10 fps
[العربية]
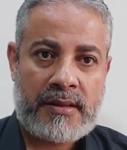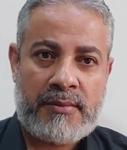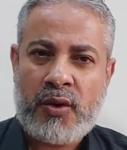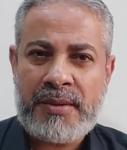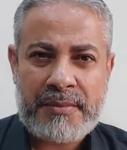
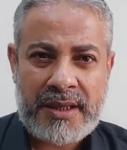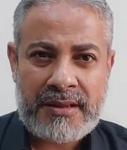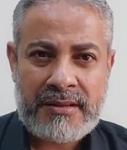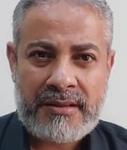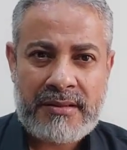موهبه مين
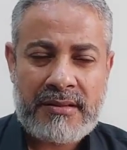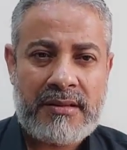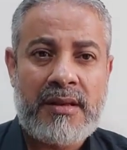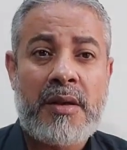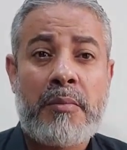
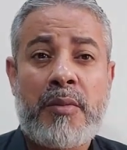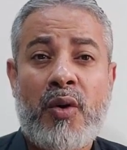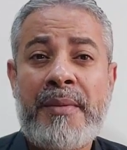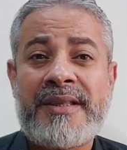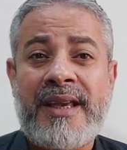
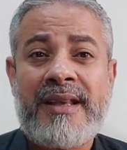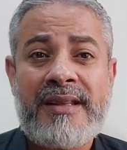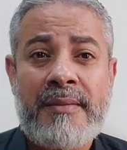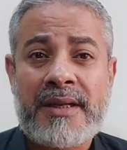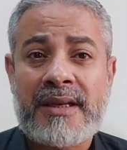موهبه ايه
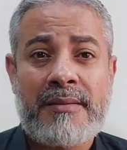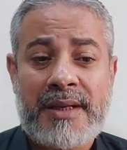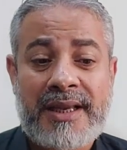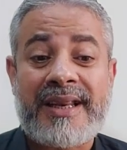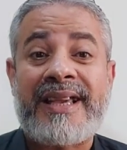دي من من
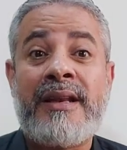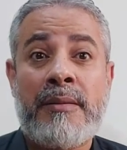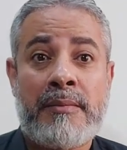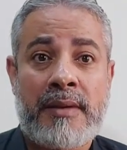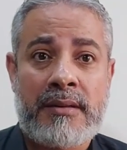غير
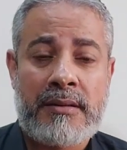علم